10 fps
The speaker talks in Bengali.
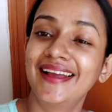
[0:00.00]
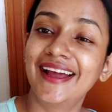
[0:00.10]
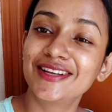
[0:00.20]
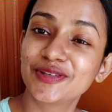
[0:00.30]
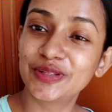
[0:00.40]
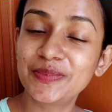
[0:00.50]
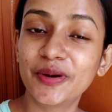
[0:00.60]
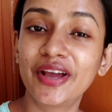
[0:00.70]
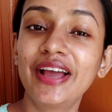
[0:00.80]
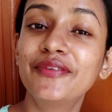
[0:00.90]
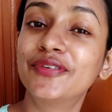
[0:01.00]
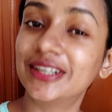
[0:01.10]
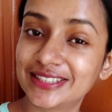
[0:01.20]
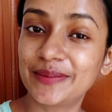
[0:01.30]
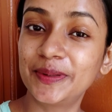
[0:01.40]
অ্যান্ড যদি মনে হয়
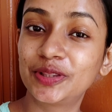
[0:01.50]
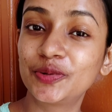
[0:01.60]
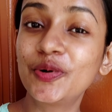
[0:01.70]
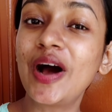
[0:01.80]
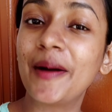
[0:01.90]
হোয়াটসঅ্যাপের থ্রু